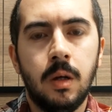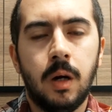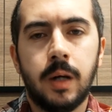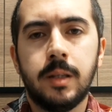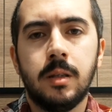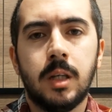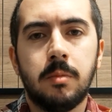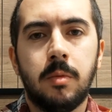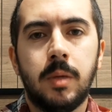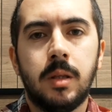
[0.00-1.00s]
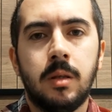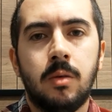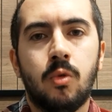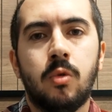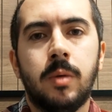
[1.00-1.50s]
Aydınlatma metnini
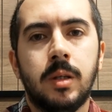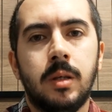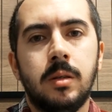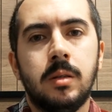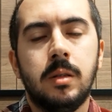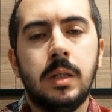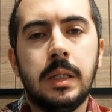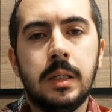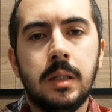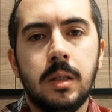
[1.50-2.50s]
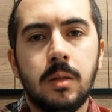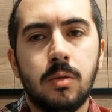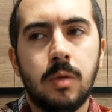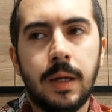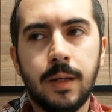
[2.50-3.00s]
okumadan e,
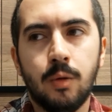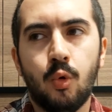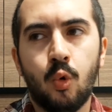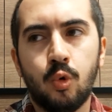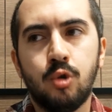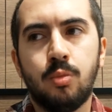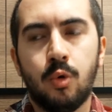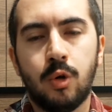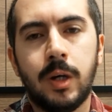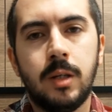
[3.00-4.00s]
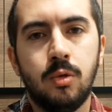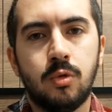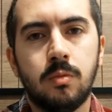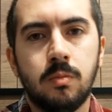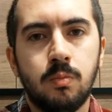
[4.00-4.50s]
yani okudum
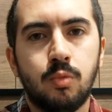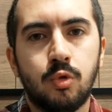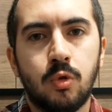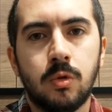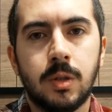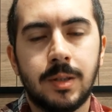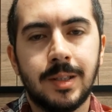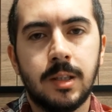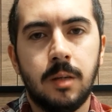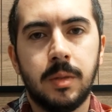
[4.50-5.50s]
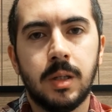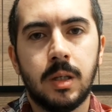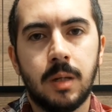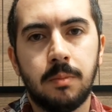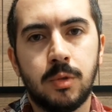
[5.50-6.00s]
onaylıyorum butonuna tıklamadan
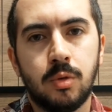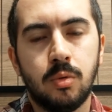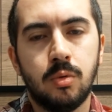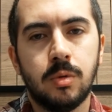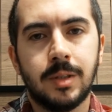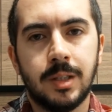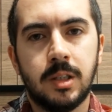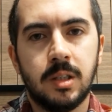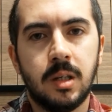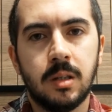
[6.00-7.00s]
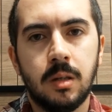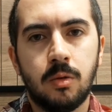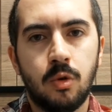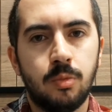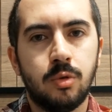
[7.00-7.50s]
yapmış olduğunuz satışlardan
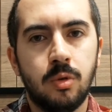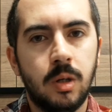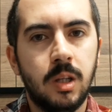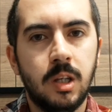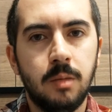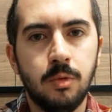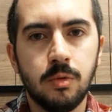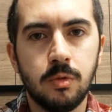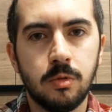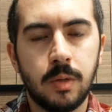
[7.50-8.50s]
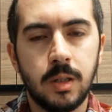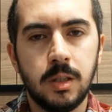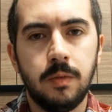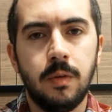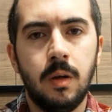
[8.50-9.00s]
komisyon elde edemiyorsunuz
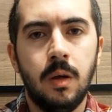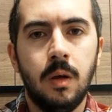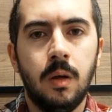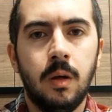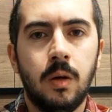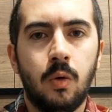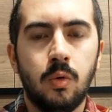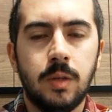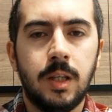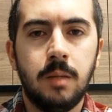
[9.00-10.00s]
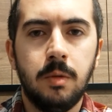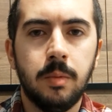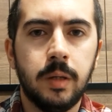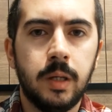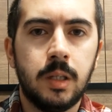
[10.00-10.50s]
maalesef. O dediğim
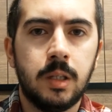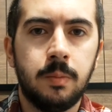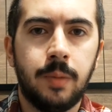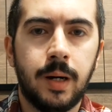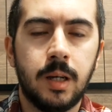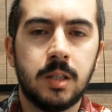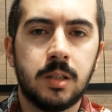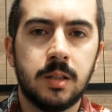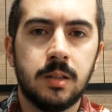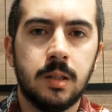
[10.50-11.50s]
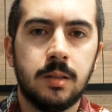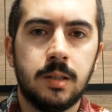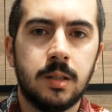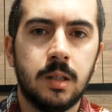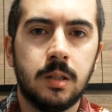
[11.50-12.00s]
gibi ilk paylaş kazana
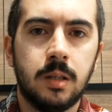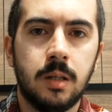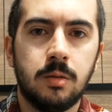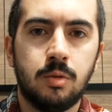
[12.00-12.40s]
tıkladıktan